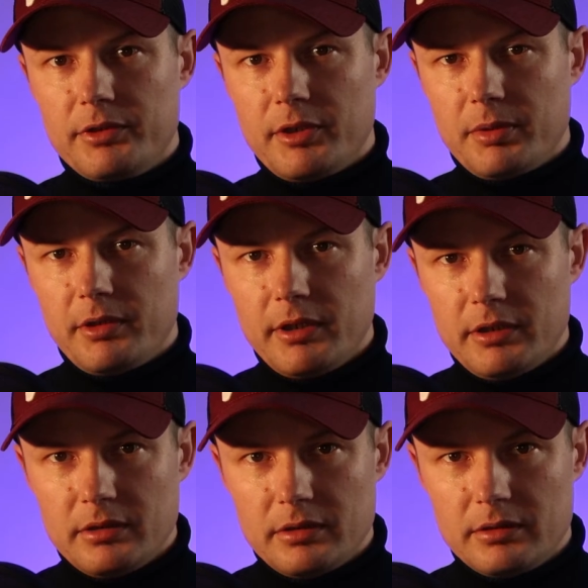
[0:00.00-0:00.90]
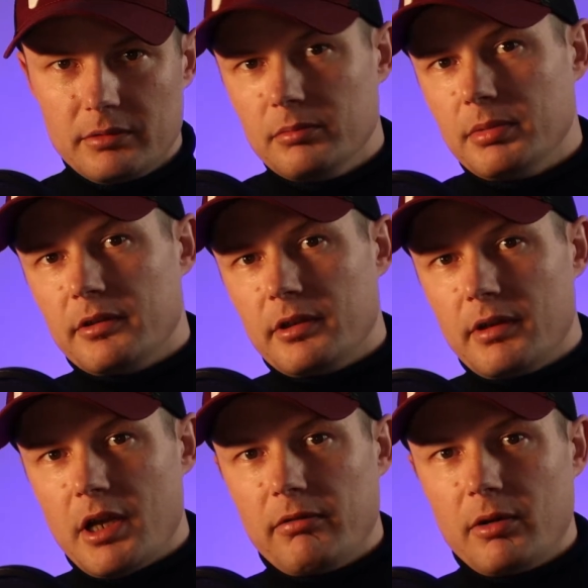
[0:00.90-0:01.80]
Всем привет!
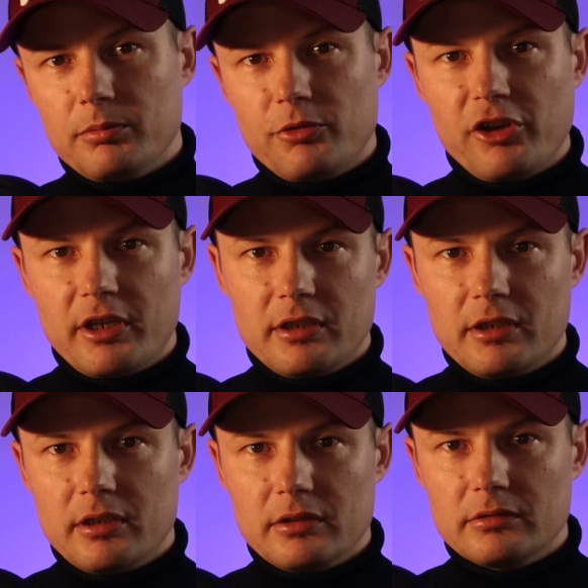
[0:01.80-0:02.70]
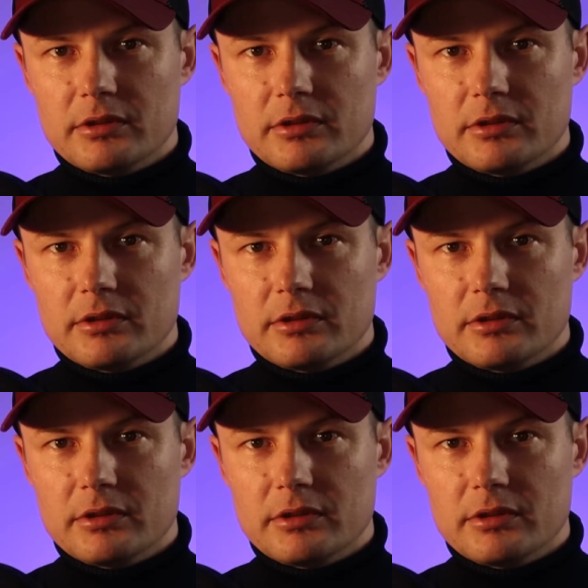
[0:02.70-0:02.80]
Представляю вам тщательно